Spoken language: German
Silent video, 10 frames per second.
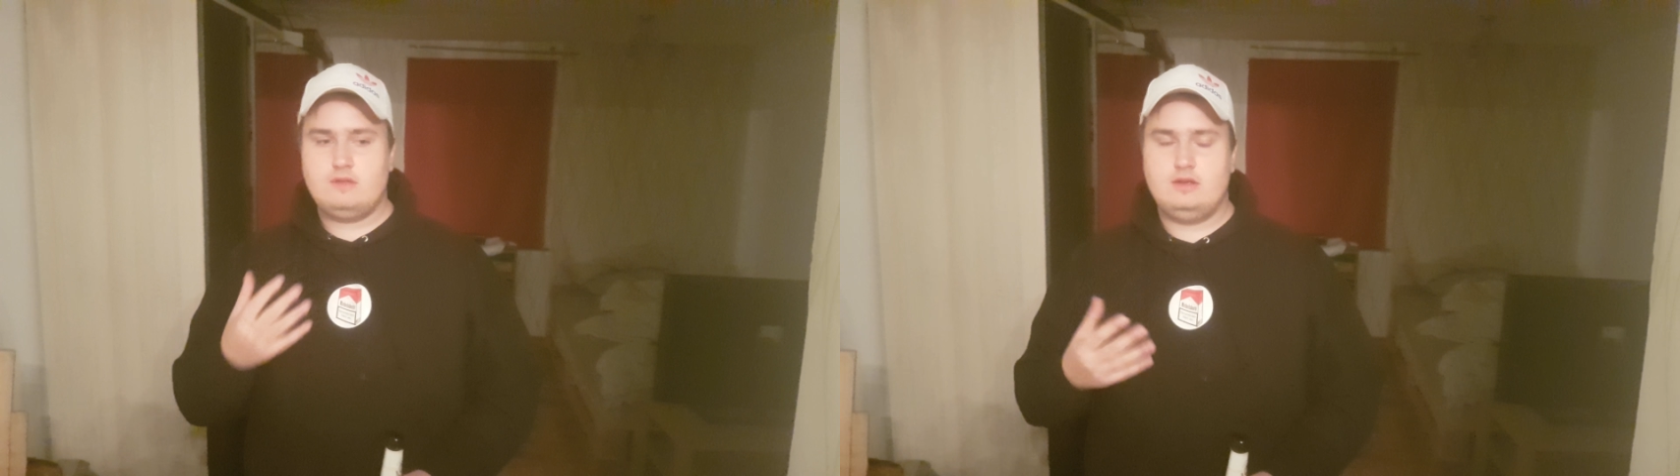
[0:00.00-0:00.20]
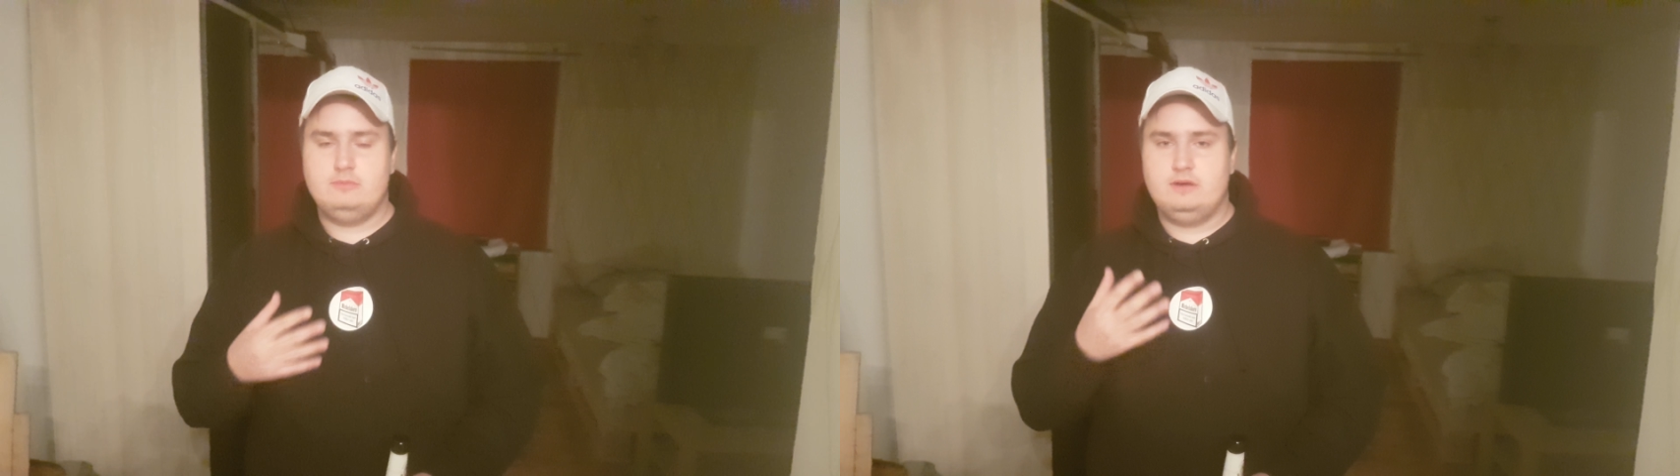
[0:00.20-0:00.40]

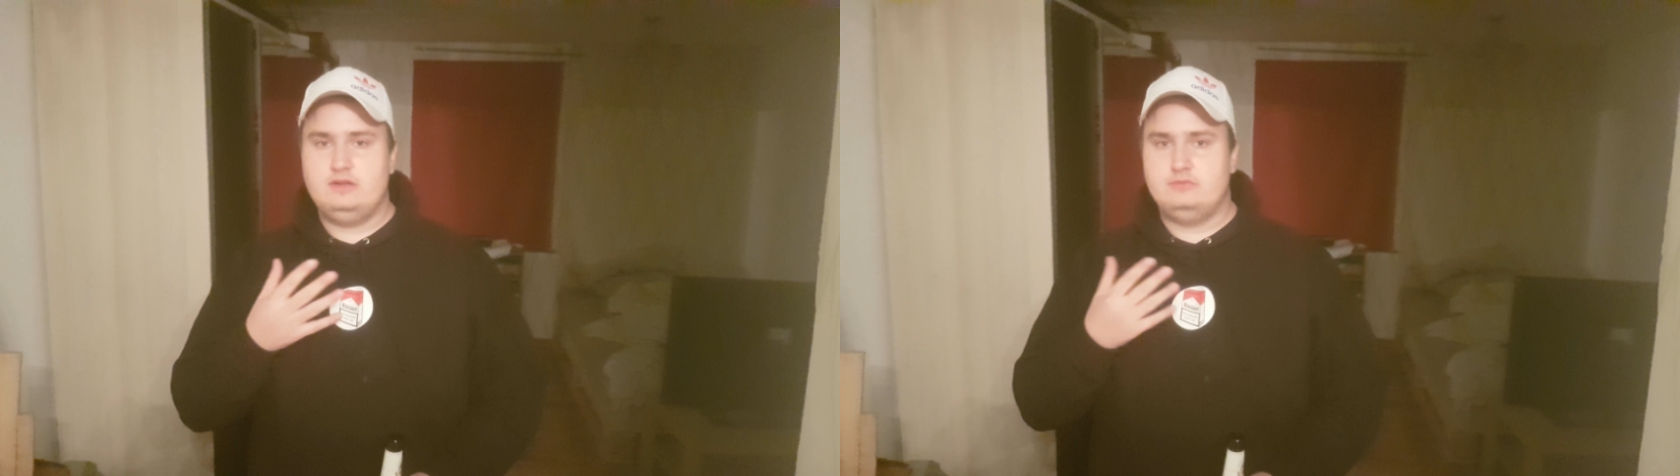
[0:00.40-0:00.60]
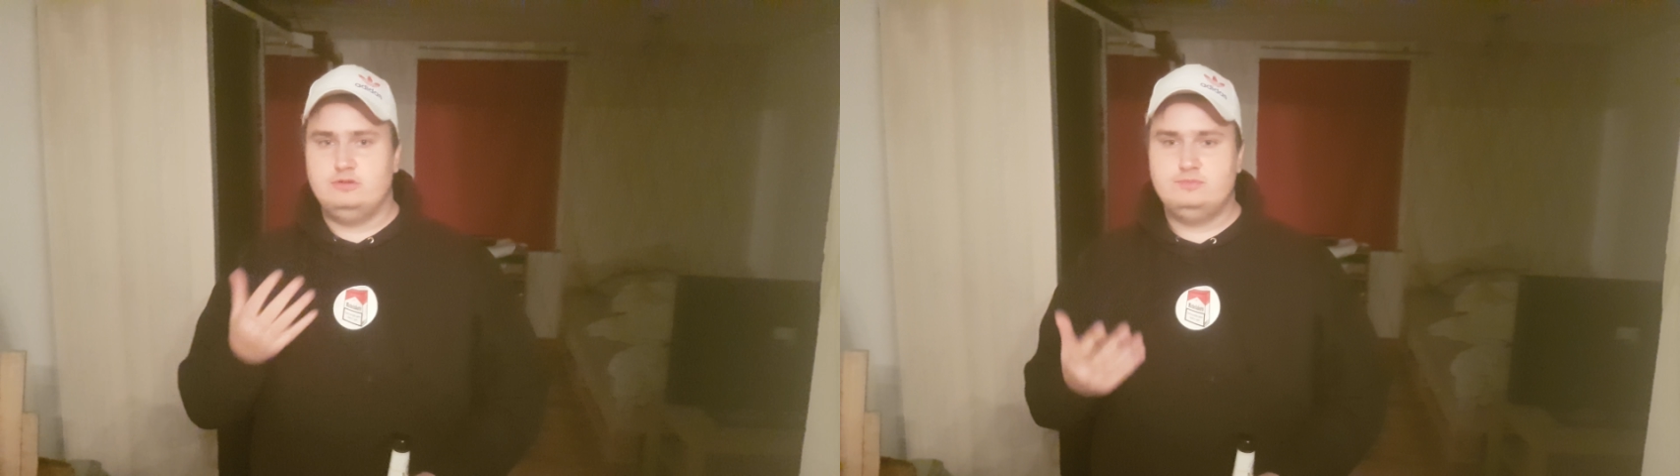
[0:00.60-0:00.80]
im
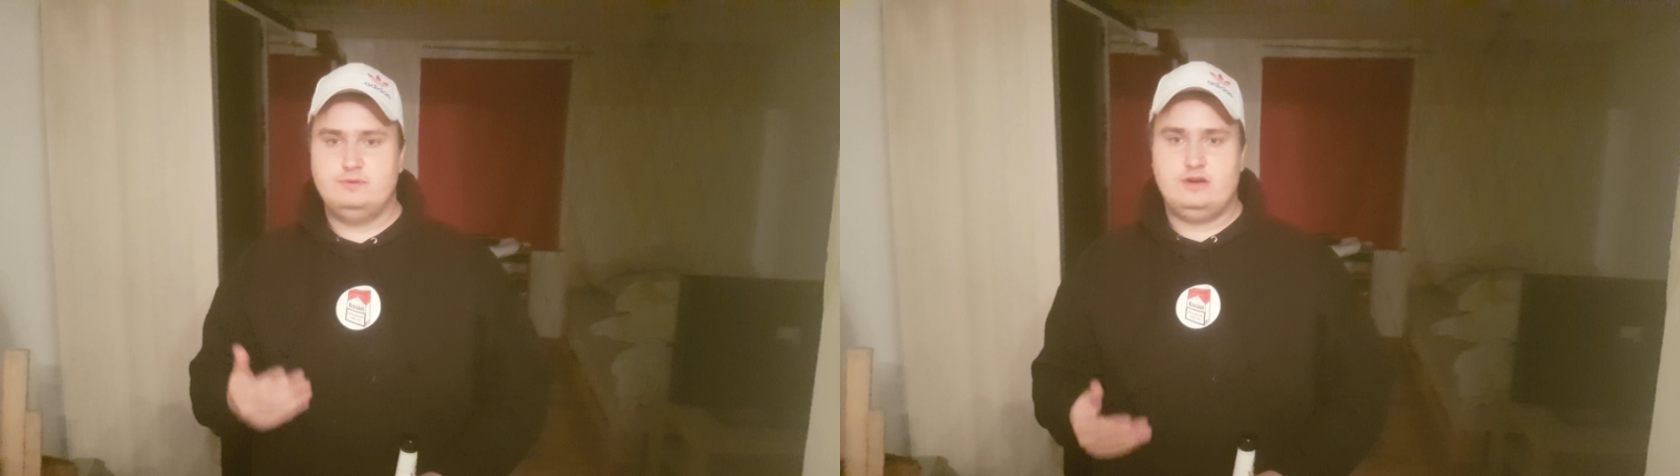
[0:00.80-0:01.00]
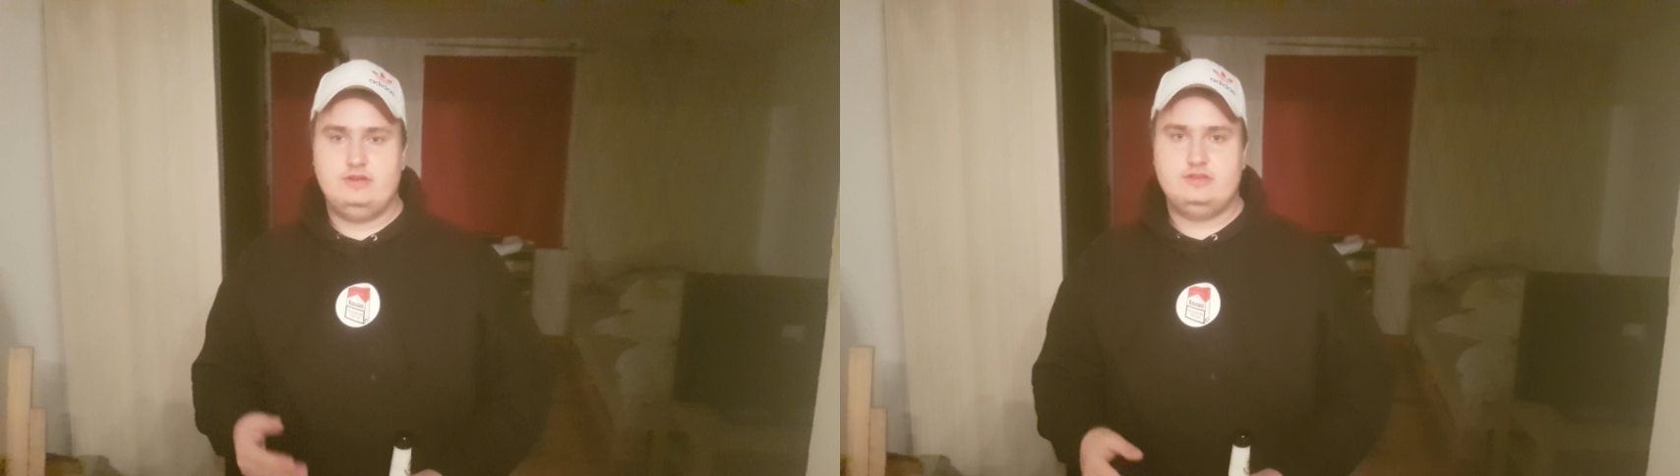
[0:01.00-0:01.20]

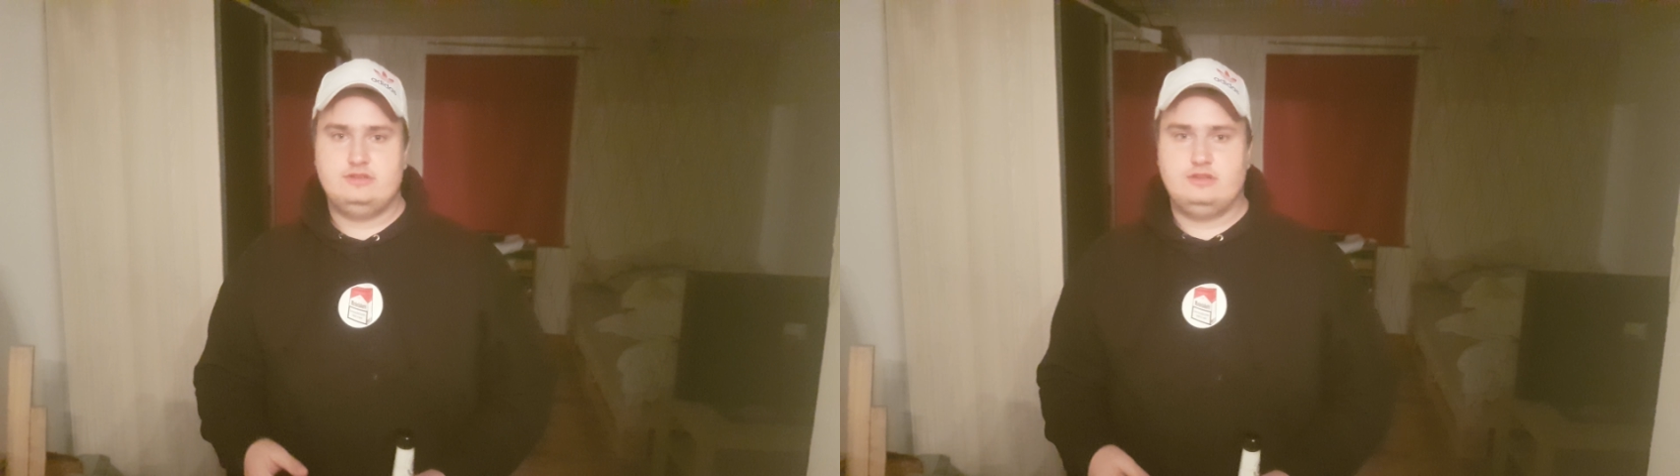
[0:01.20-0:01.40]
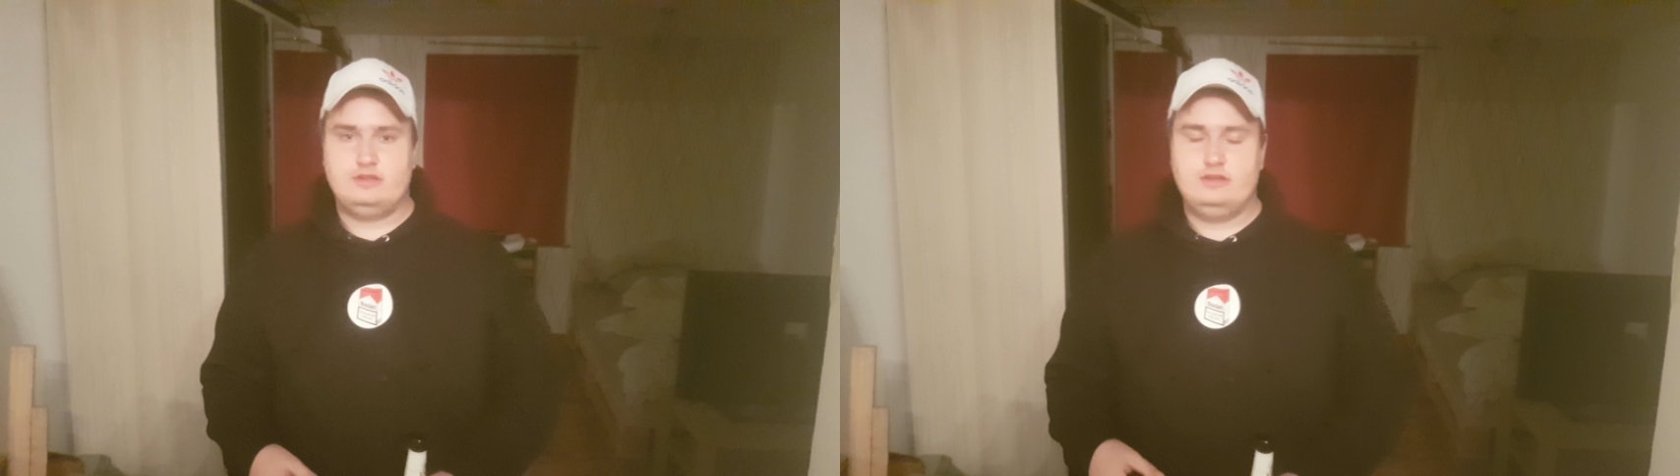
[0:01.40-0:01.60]
Halbmundbereich, in
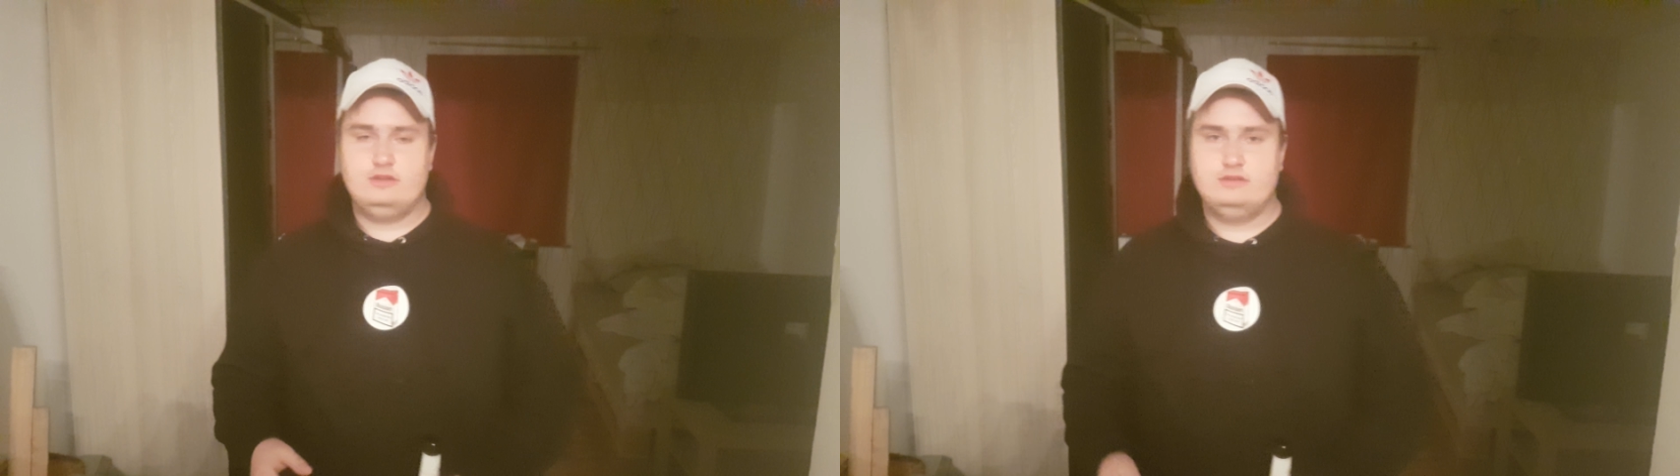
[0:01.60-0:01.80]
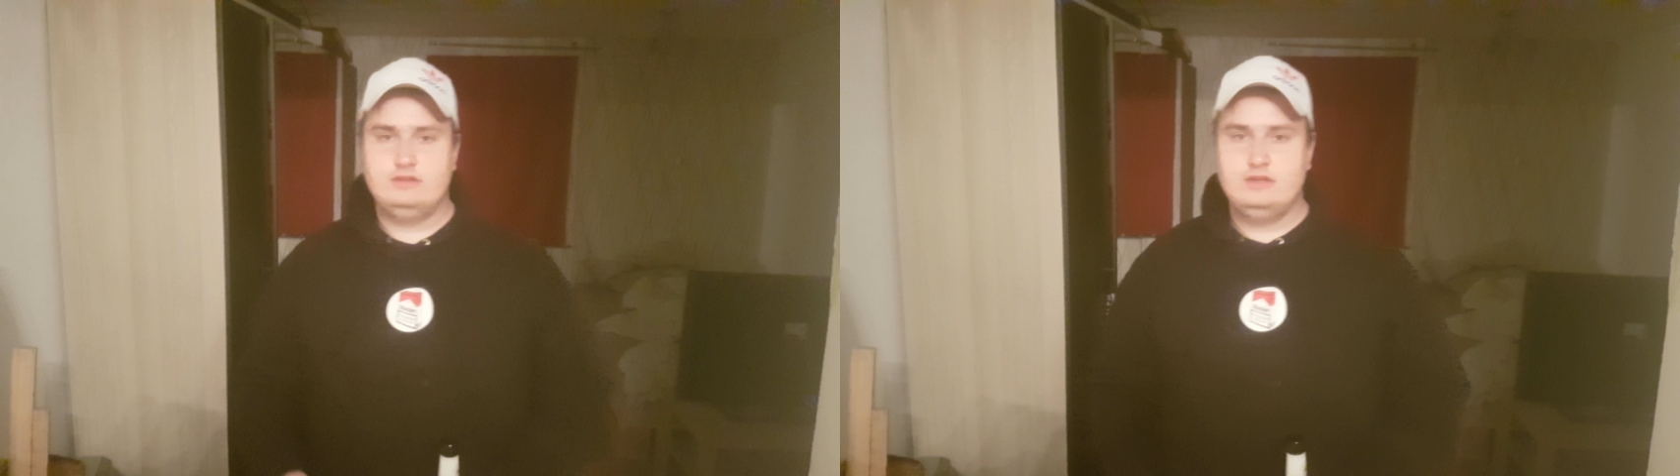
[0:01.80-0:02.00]
der Kehle.